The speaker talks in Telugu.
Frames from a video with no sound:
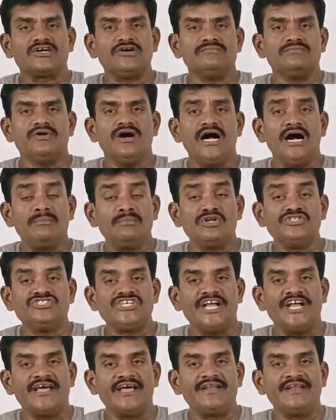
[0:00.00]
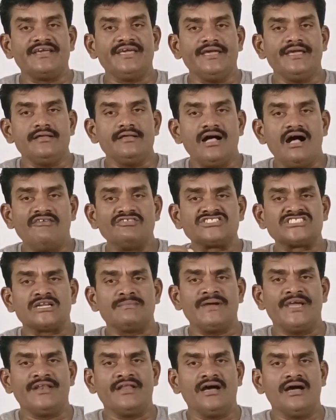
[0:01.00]
పథకం అమలు చేయడానికి
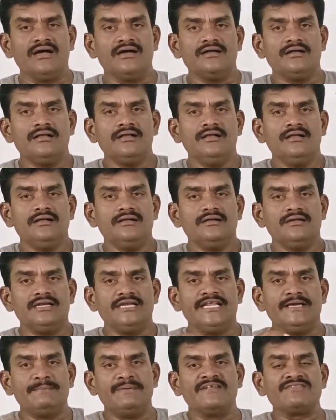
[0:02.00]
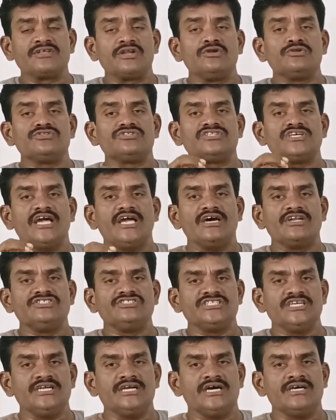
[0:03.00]
అవసరమైన నిబంధనలు
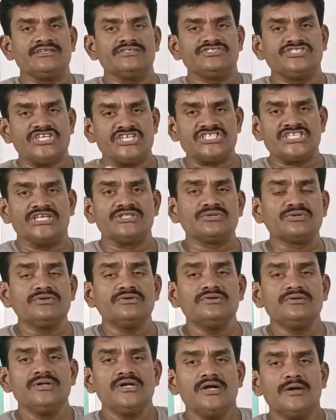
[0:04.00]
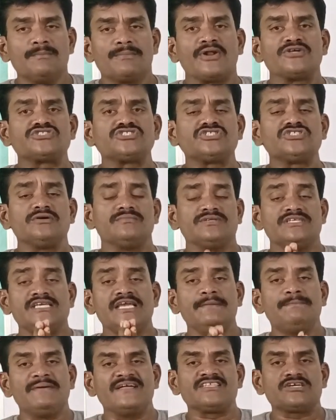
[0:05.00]
తయారు చేయ చేసేందుకు ప్రస్తుతం
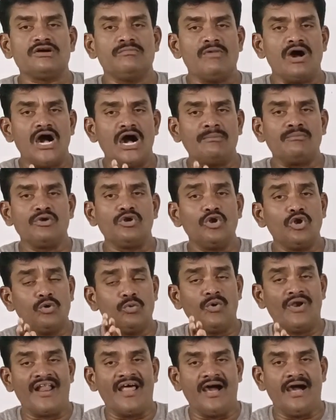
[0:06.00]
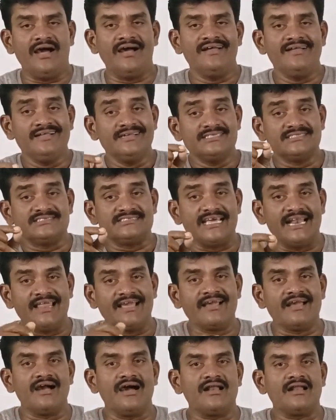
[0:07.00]
ఈ పథకం అమల్లో ఉన్న
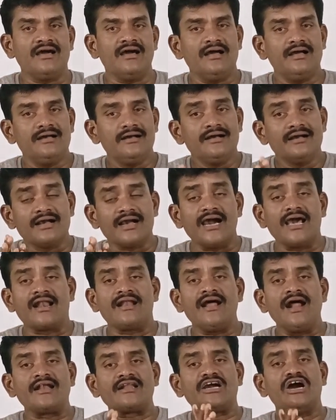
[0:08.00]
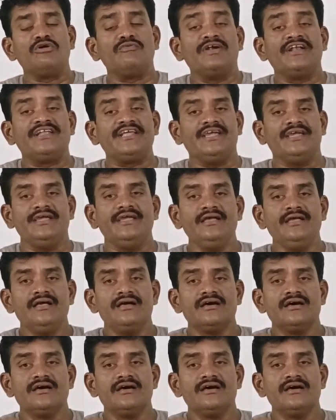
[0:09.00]
తెలంగాణ కర్ణాటక వంటి